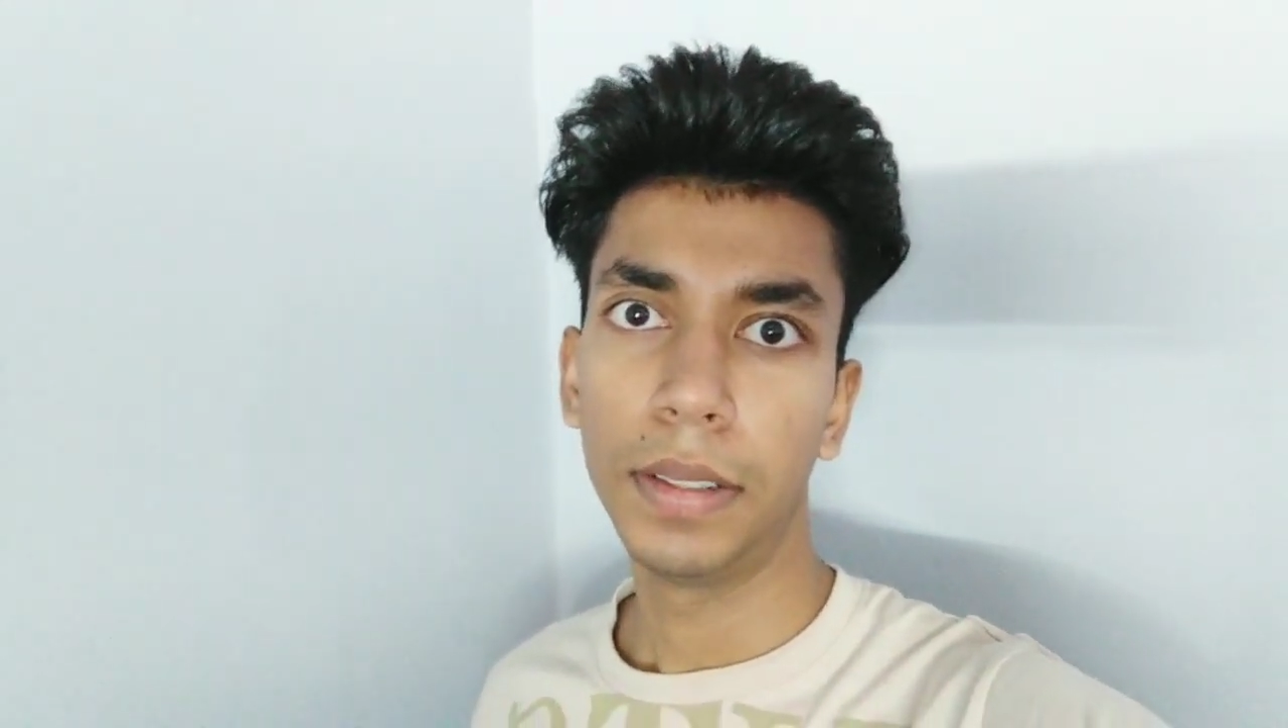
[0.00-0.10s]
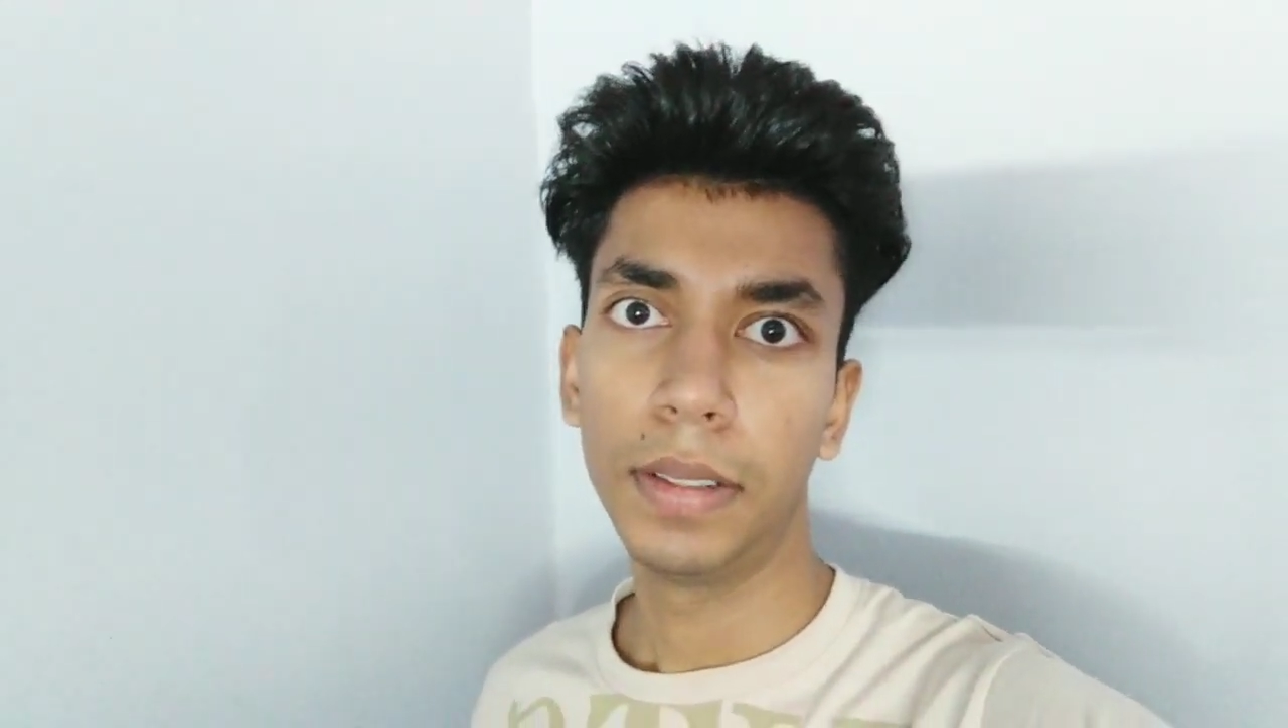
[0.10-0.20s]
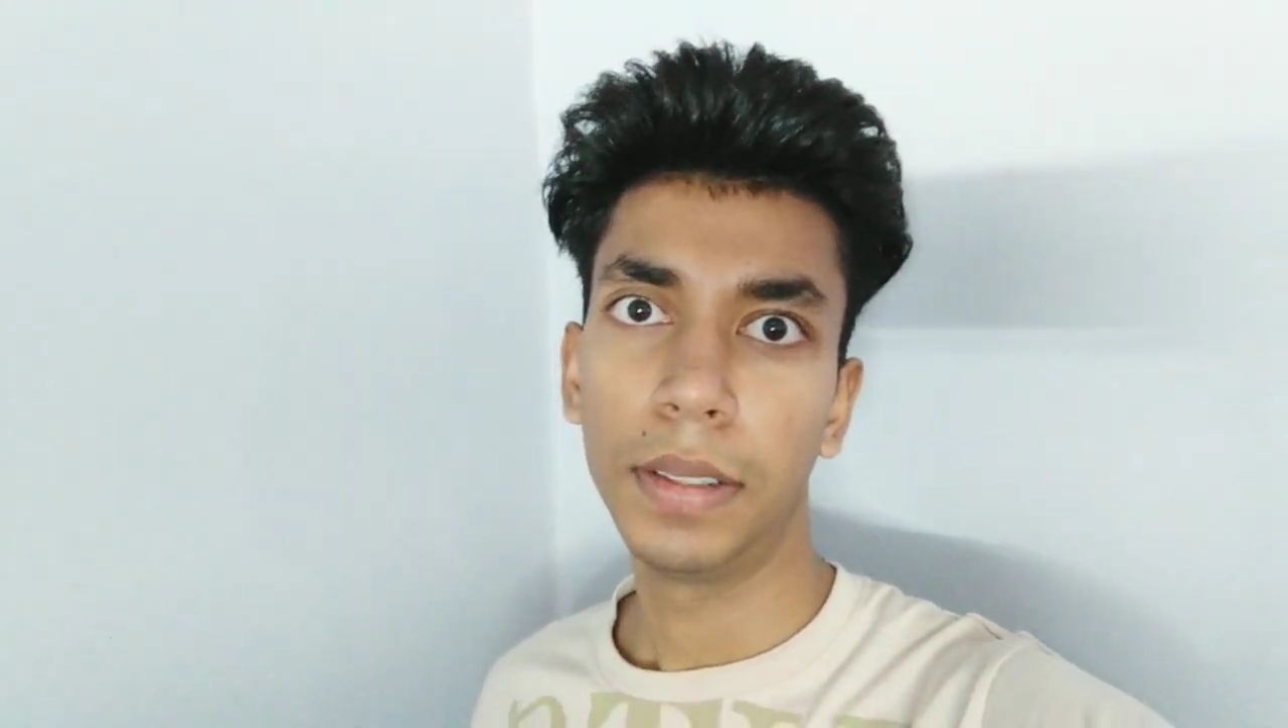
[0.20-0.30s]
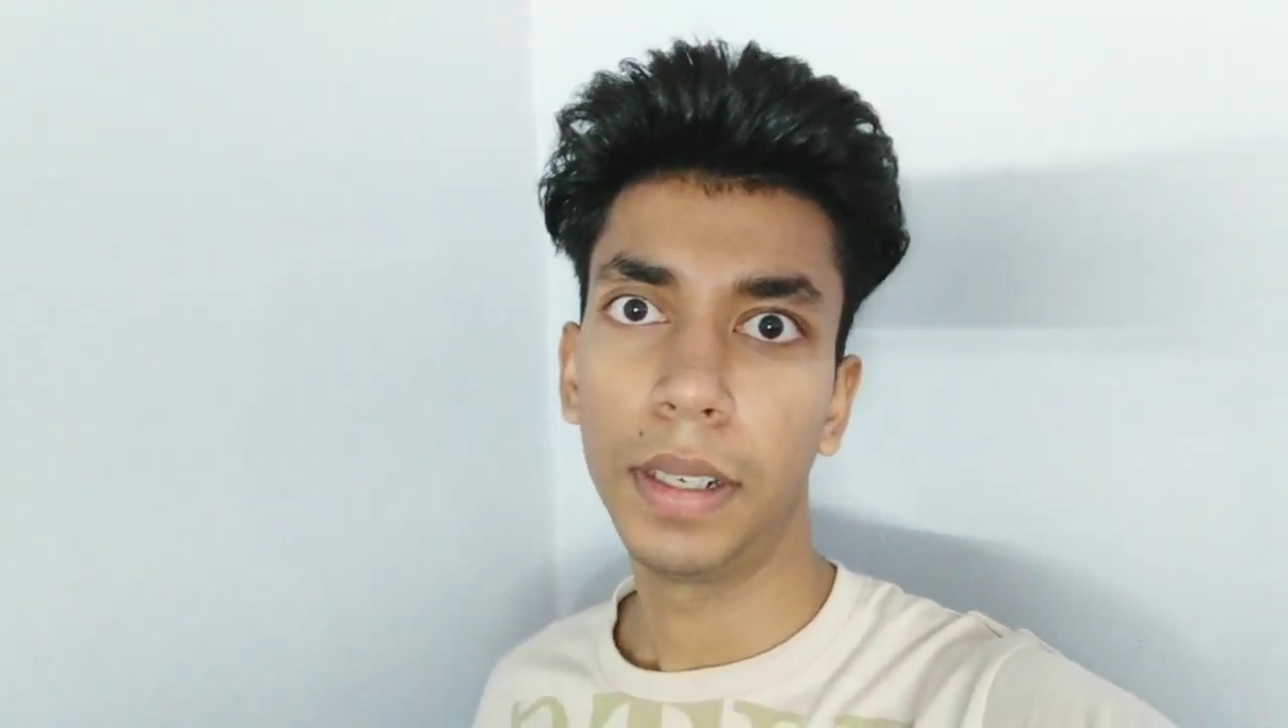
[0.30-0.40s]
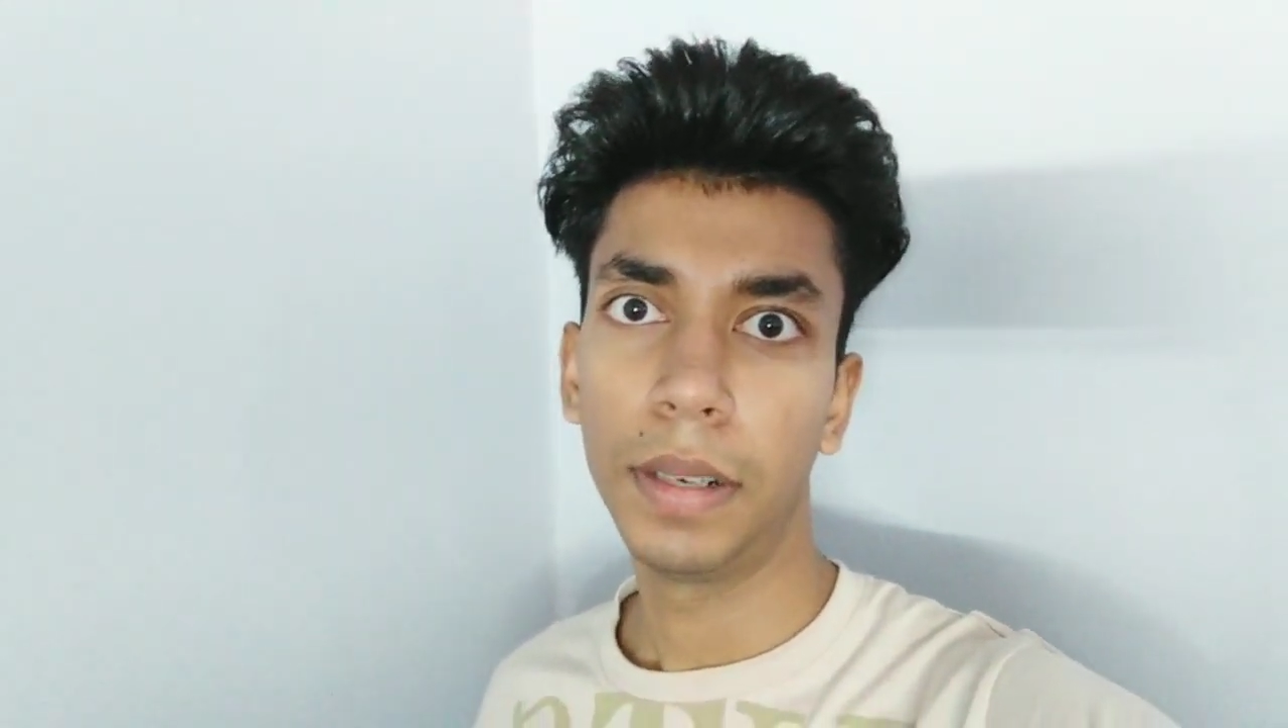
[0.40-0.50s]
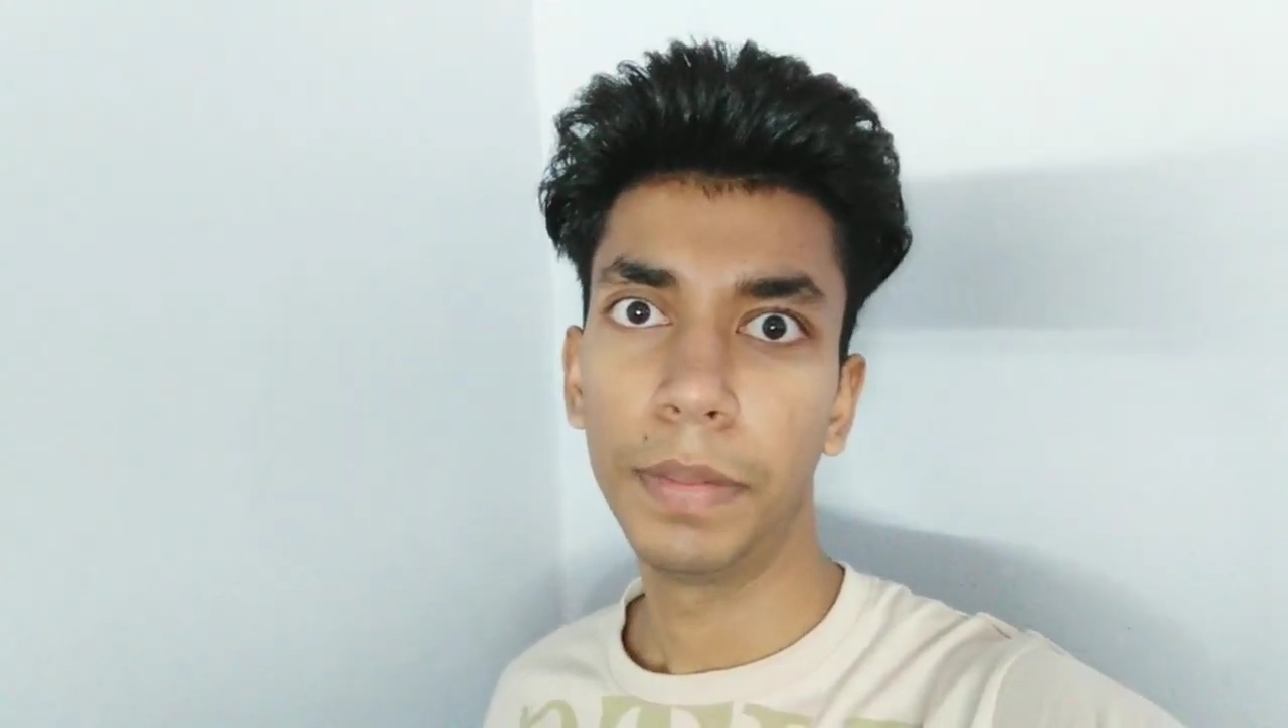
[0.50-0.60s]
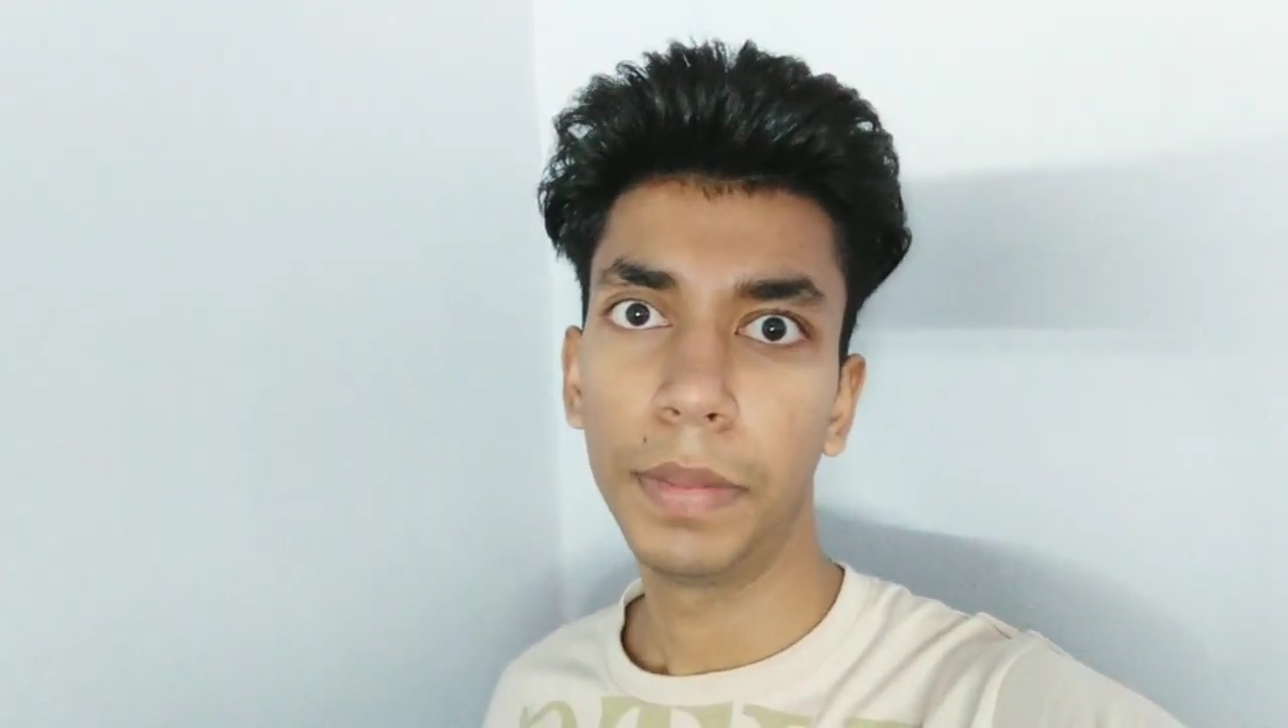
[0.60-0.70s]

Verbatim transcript: और अब